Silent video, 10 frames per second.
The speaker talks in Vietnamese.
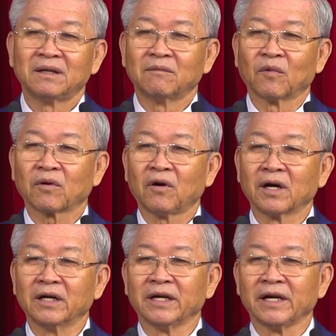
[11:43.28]
một con
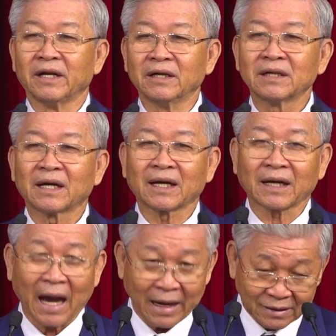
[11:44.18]
người đứng
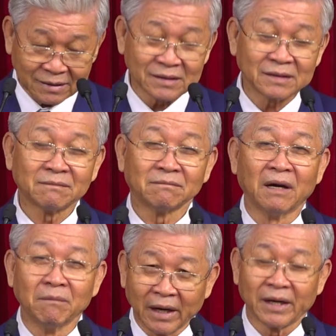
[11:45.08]
cạnh
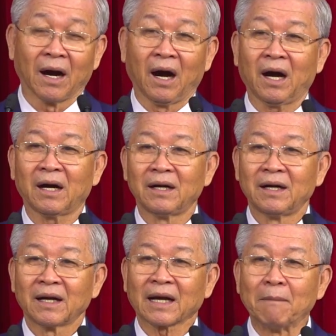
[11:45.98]
bên mình đó
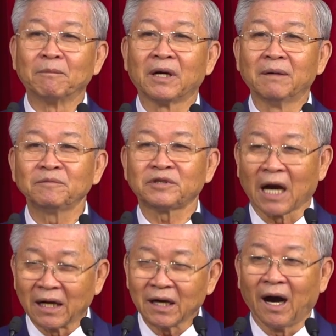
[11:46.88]
cầm gươm
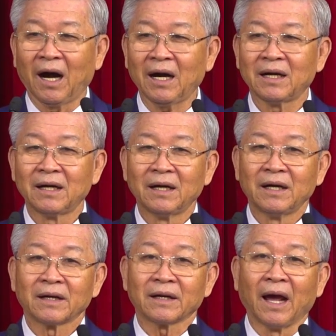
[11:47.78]
trần đó
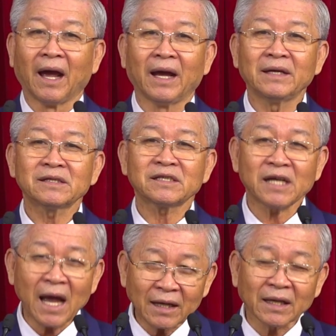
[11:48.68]
để
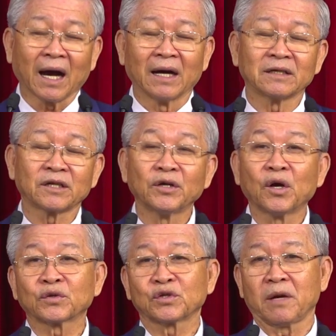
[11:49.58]
xác nhận cho
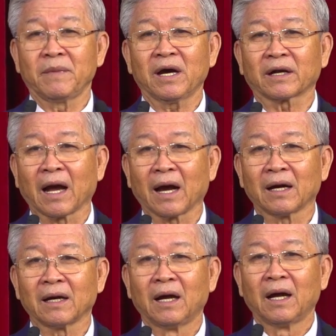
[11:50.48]
Giô-xê biết rằng
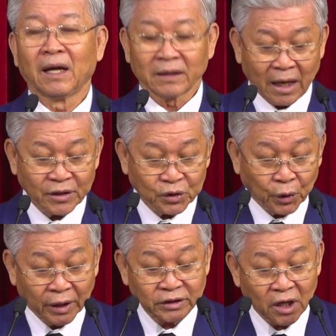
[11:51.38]
ta
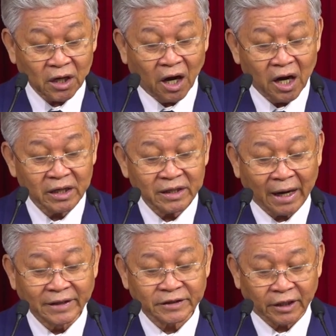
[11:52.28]
truyền cho con
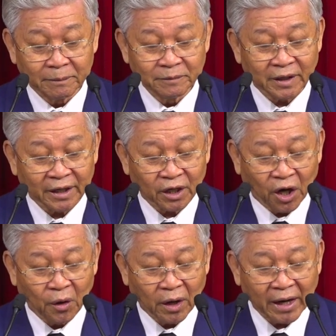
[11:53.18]
đánh chiếm
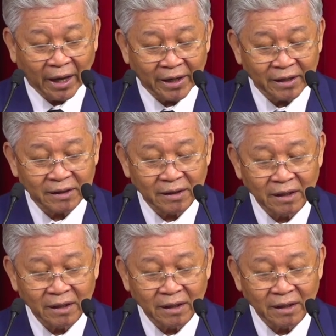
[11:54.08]
Jericho ở đây